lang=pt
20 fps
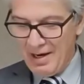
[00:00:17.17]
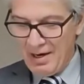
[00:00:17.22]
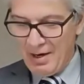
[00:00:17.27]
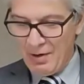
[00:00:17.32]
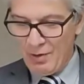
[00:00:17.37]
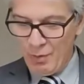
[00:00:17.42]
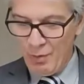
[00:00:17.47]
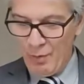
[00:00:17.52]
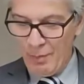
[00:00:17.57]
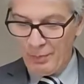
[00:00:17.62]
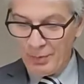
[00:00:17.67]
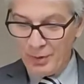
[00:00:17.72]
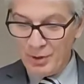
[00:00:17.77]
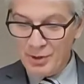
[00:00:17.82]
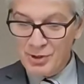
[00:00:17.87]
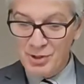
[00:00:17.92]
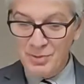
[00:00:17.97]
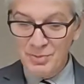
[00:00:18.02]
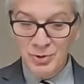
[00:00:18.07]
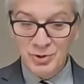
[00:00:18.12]
o, o,
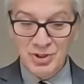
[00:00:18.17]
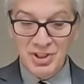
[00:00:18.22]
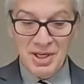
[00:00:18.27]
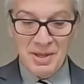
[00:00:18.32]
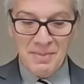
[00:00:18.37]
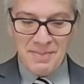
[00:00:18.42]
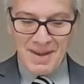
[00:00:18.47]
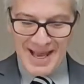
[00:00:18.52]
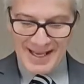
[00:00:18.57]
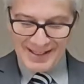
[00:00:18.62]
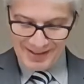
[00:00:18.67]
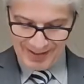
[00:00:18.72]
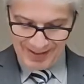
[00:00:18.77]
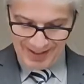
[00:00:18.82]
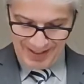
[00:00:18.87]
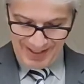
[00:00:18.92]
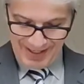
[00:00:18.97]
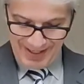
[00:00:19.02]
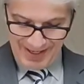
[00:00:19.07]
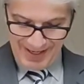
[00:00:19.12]
próximo
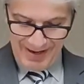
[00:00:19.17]
trimestre